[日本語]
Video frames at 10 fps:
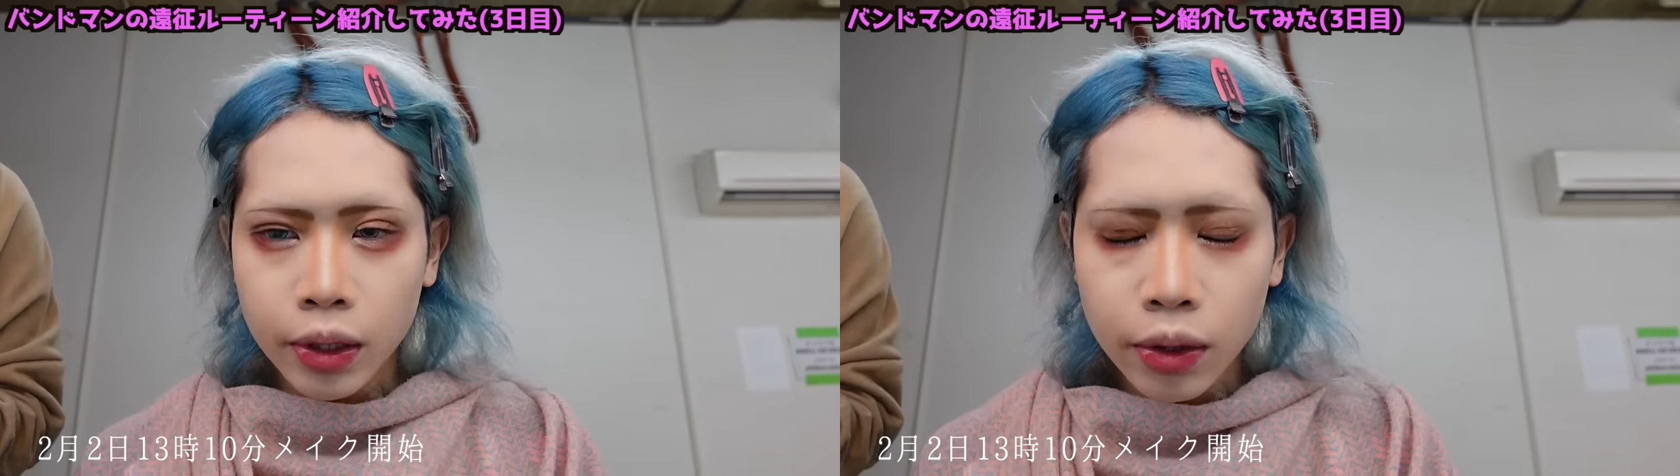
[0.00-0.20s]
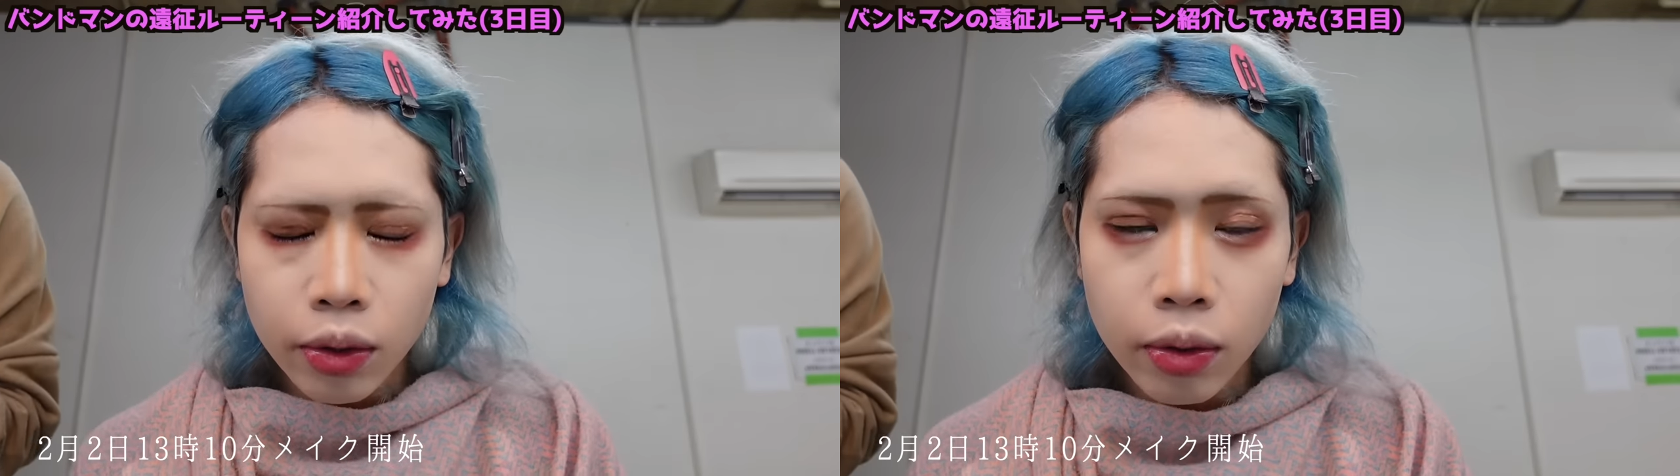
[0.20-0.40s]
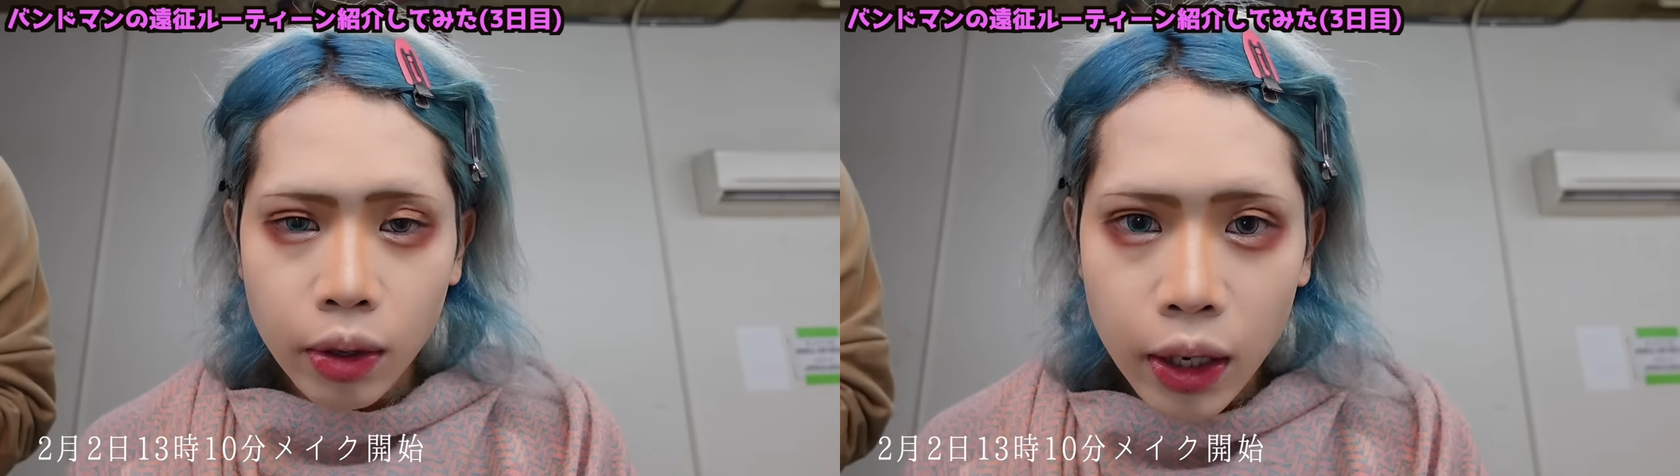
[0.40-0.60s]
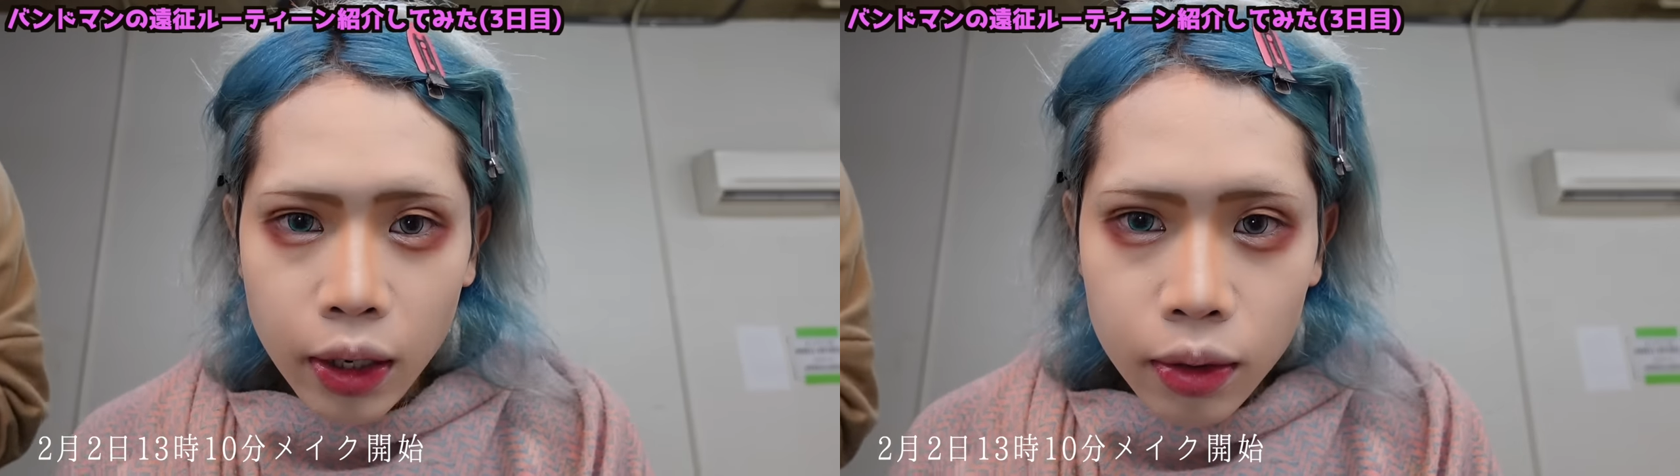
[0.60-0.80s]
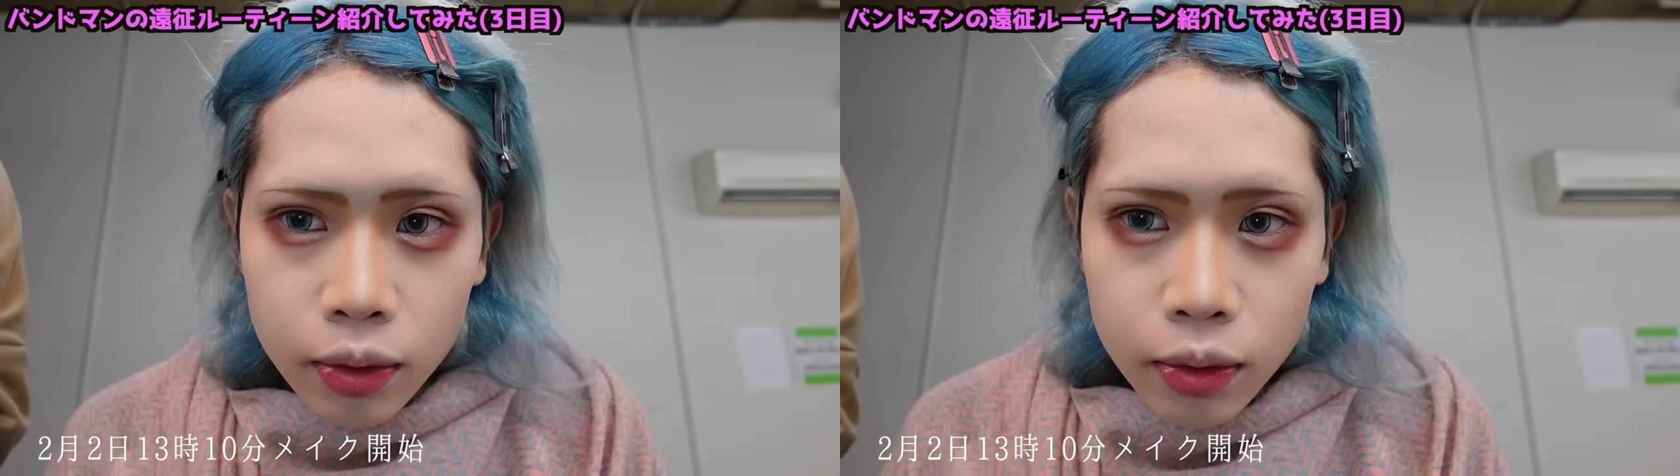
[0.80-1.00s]
今日
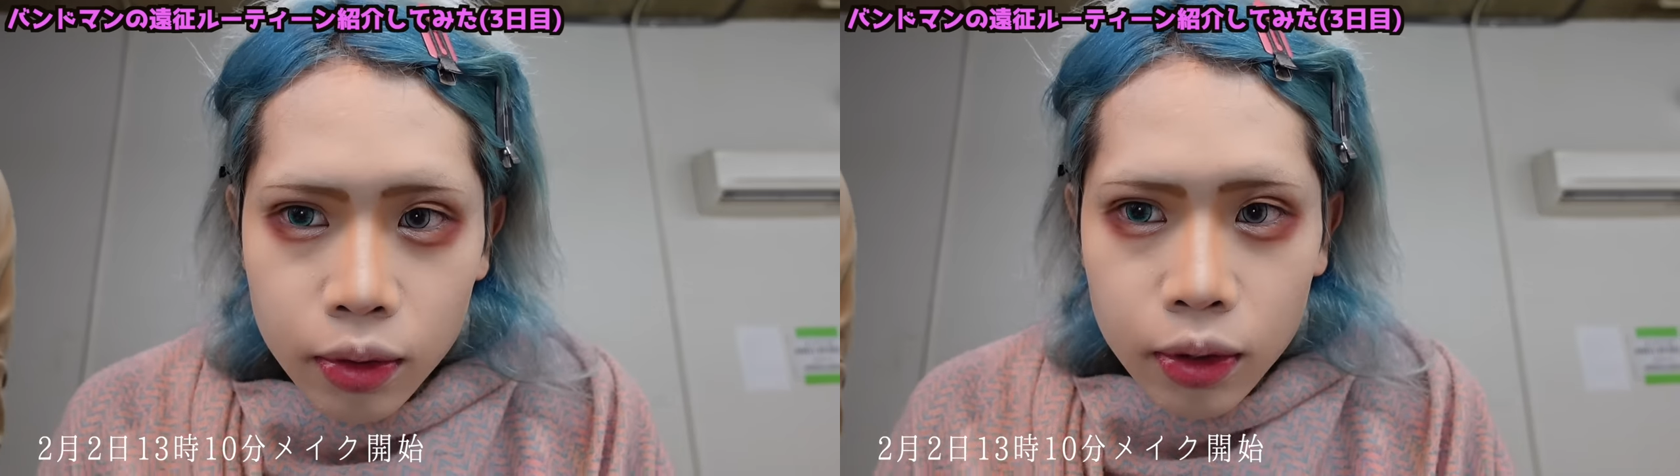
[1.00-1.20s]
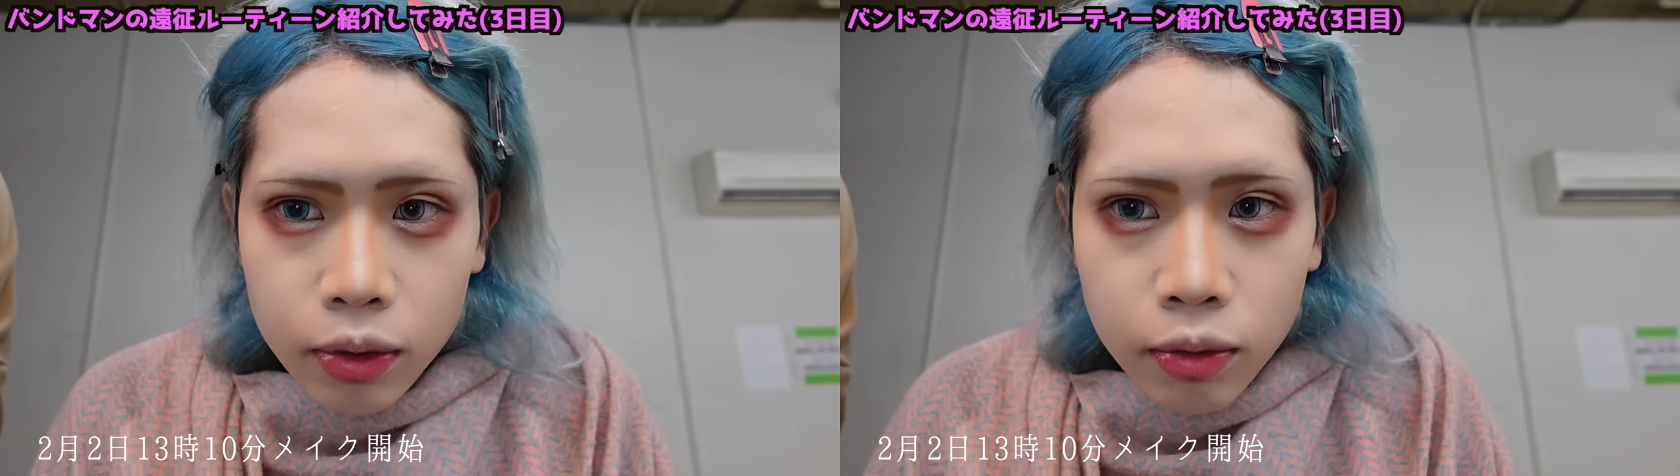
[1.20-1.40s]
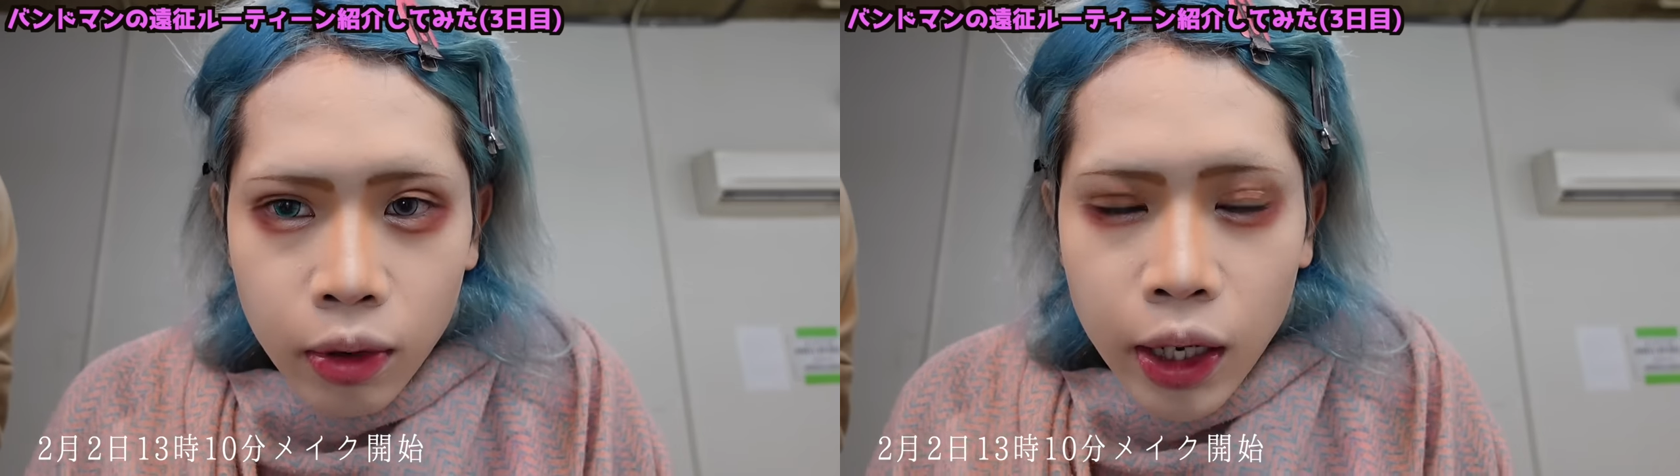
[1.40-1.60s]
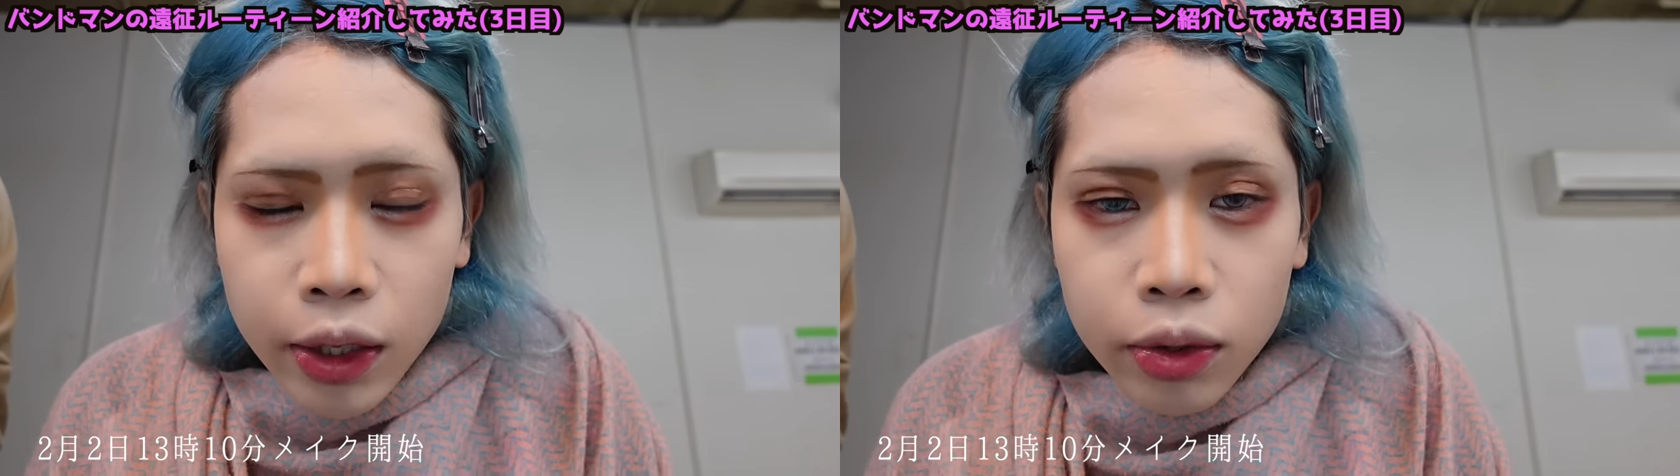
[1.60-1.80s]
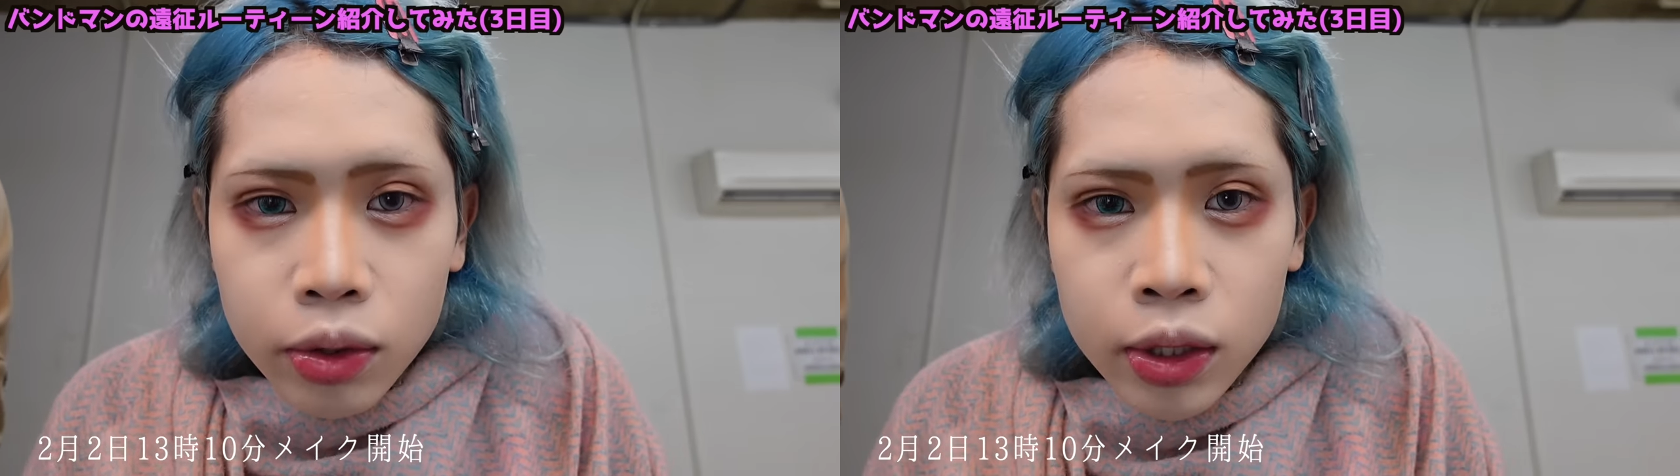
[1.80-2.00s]
は割と